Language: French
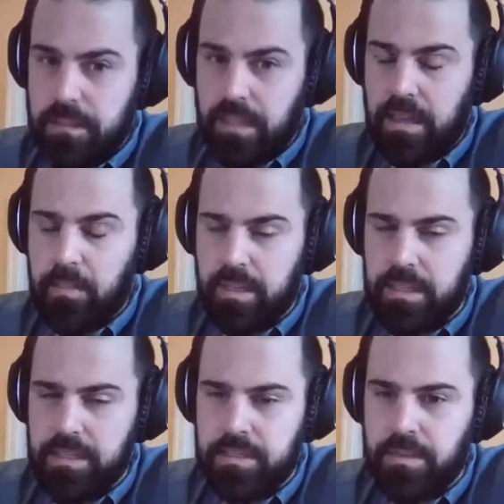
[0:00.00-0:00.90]
Très, très
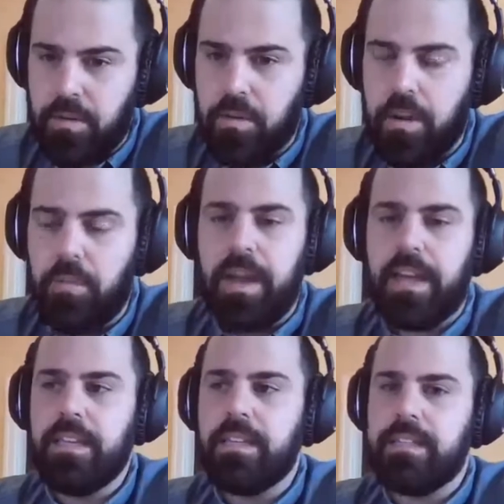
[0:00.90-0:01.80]
bonne question, euh,
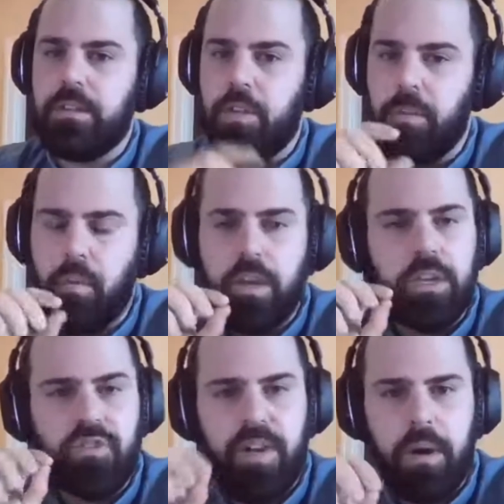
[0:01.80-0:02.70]
Marie. C'est un point
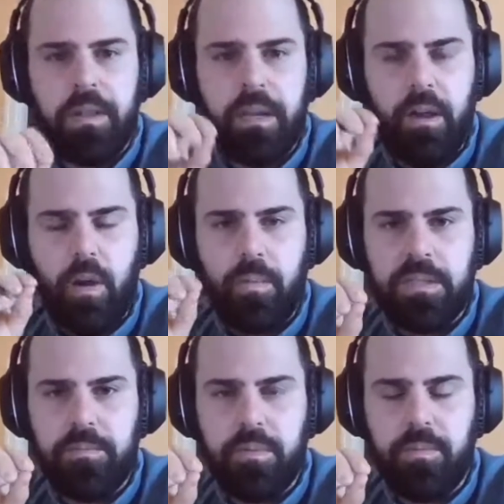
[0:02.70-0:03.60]
que je vais aborder
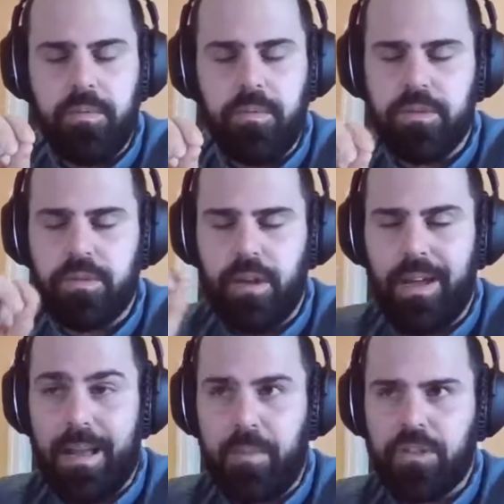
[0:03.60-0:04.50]
un petit peu plus
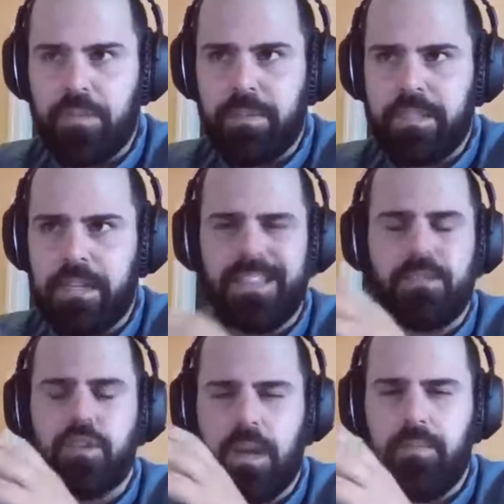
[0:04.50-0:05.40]
à la prochaine
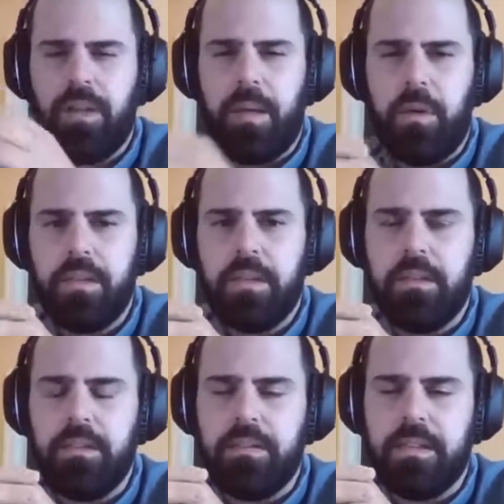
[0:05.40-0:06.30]
présentation. J'aurais pu
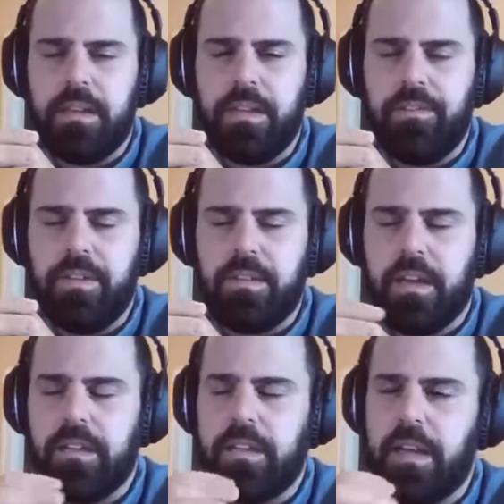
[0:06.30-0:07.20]
l'aborder ici, en effet,
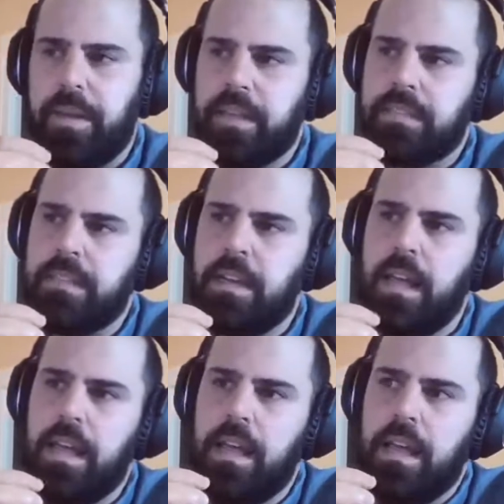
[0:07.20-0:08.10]
ça aurait été très pertinent.
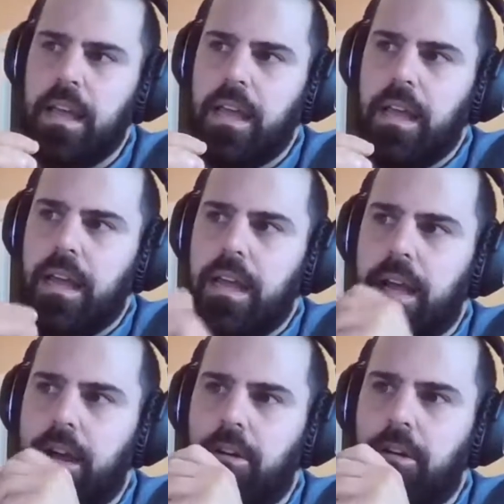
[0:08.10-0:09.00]

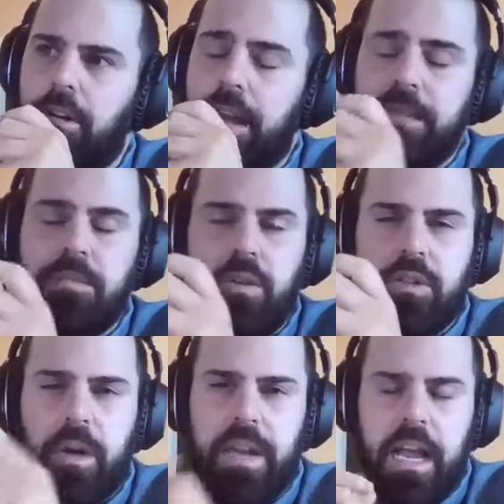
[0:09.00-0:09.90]
Euh, la
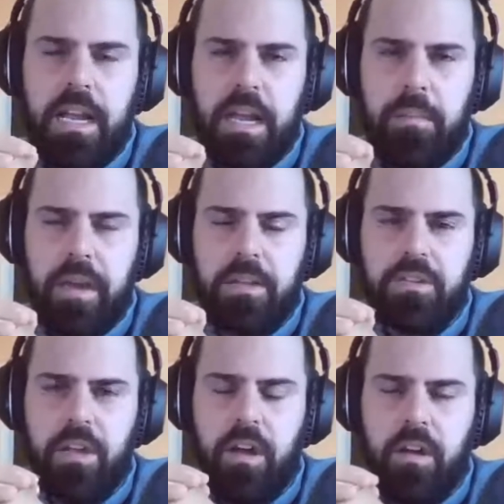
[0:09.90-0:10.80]
diminution du monarque en Amérique
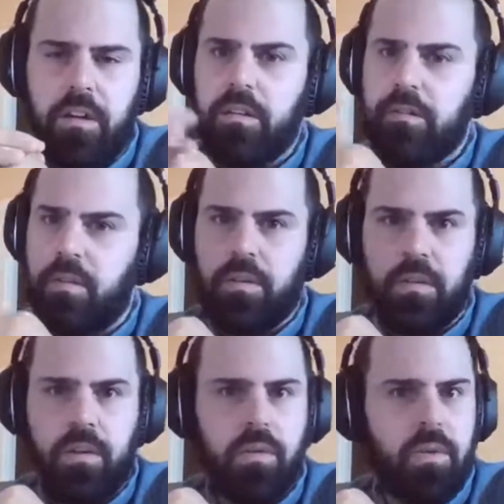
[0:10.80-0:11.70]
du Nord,
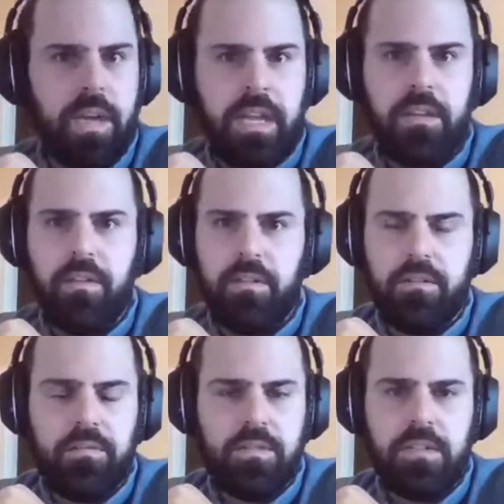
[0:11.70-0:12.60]
donc euh, au Canada,
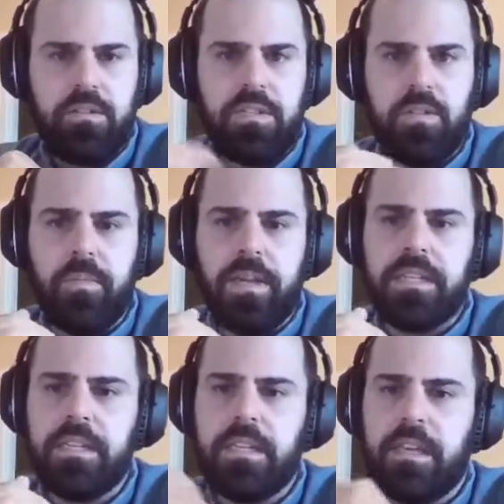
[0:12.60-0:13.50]
aux États-Unis, au
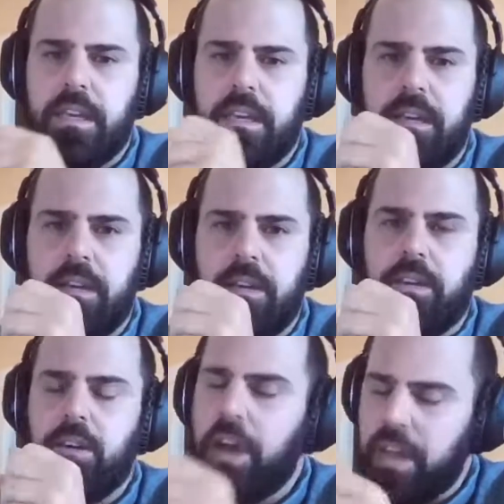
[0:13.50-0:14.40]
Mexique, est
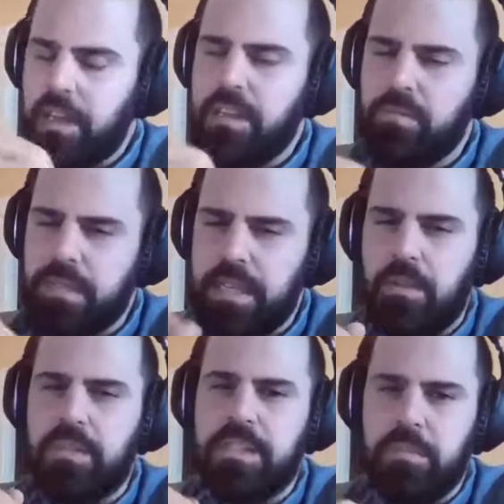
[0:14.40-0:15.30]
corrélée aussi
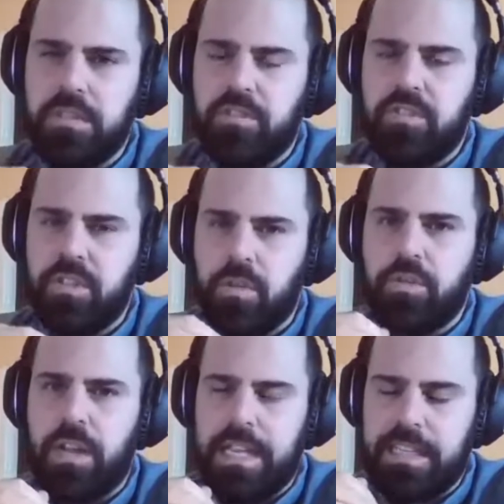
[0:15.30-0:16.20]
à une diminution
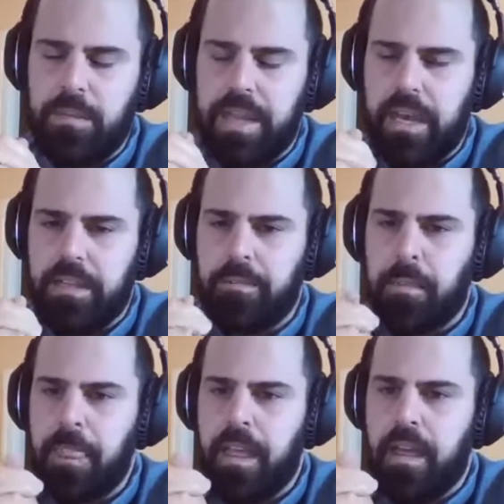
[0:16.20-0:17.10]
de l'asclépiade.
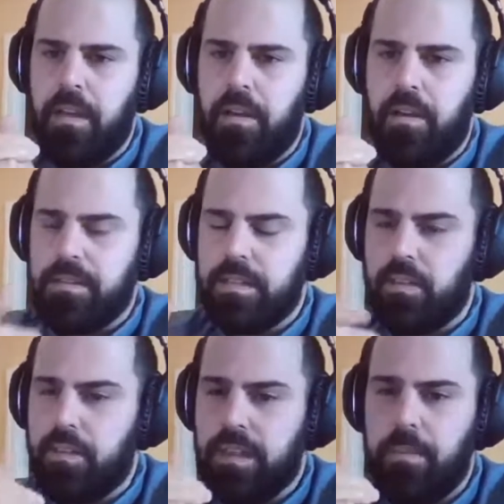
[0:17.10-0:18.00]
Euh,
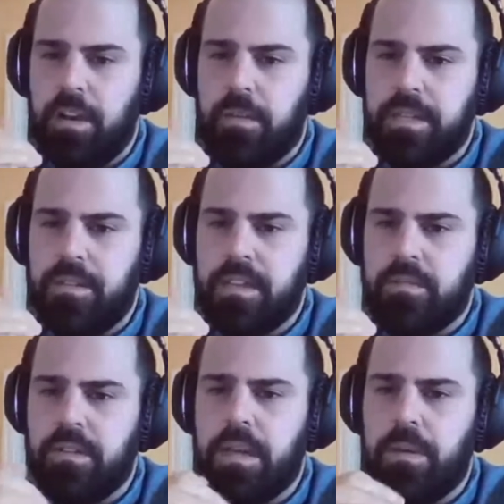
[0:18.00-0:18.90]
c'est une très bonne
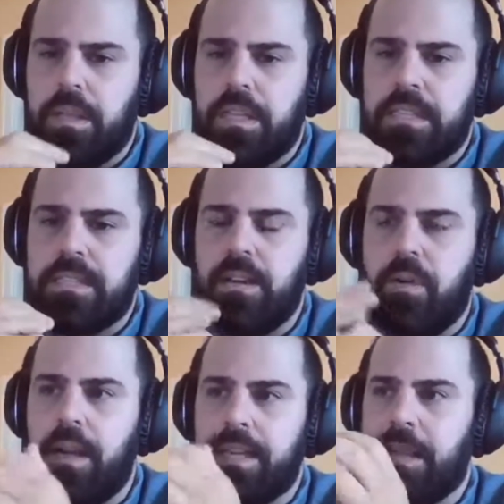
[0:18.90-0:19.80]
observation, une très bonne
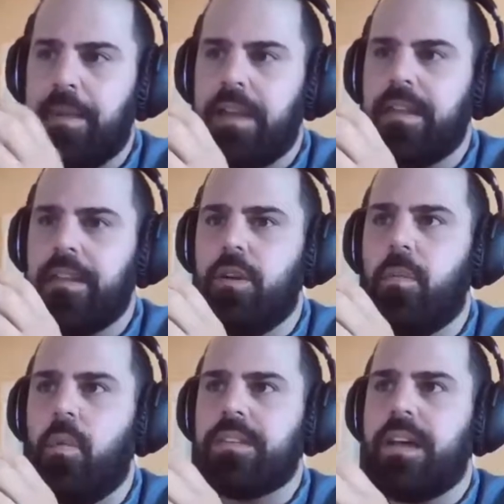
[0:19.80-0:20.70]
question. La est de
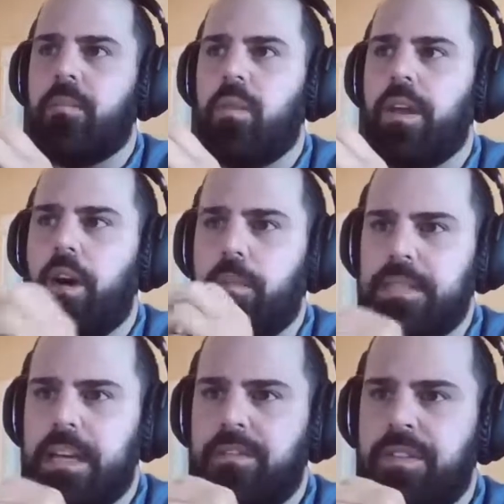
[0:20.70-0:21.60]
moins en moins
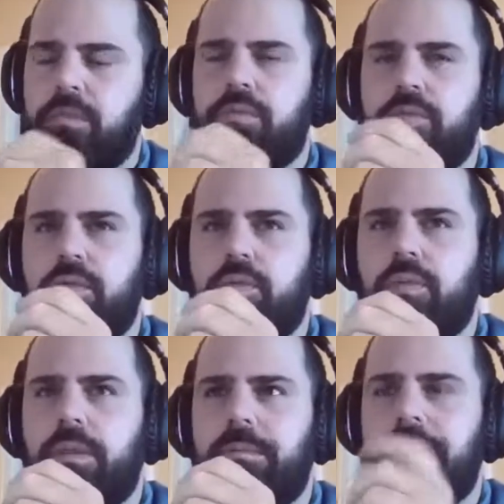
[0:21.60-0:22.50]
observée ou
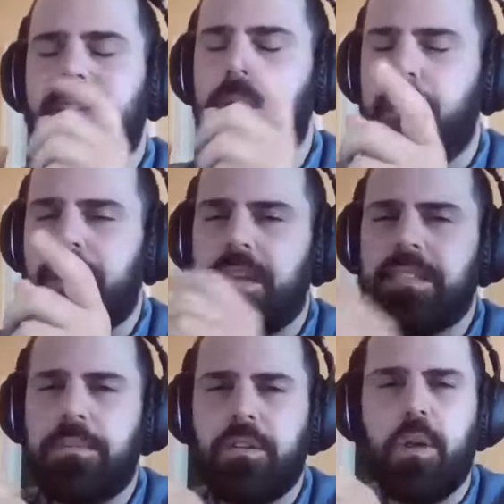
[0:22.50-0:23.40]
surtout, il est
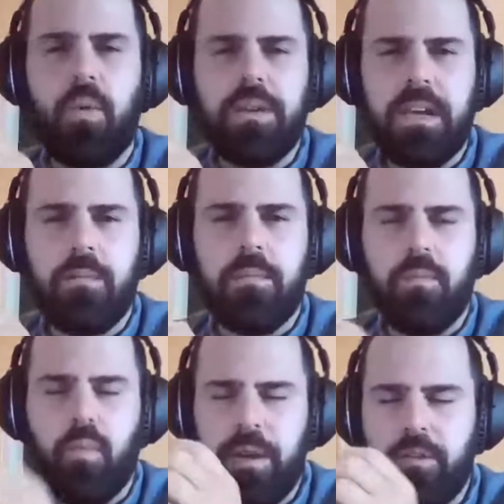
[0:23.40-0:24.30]
potentiellement de moins en
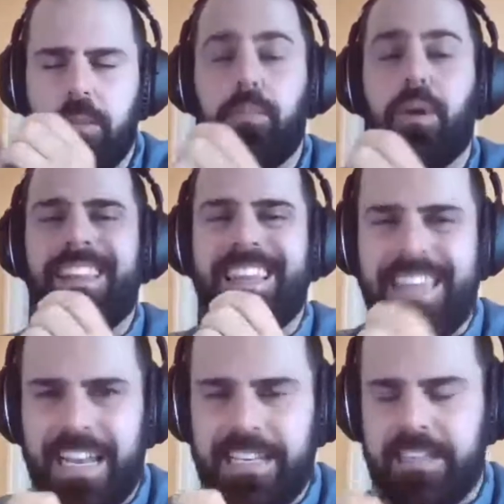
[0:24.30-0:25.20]
moins de bonne
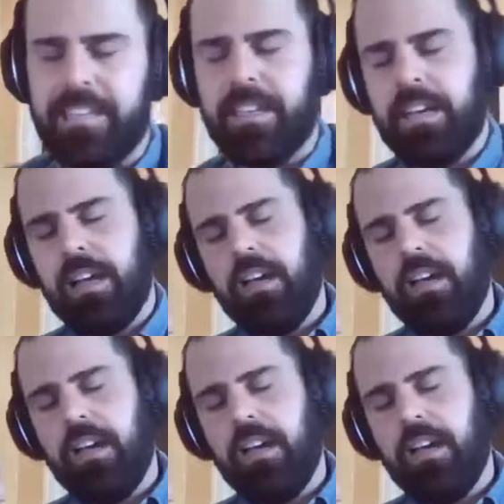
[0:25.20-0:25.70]
qualité.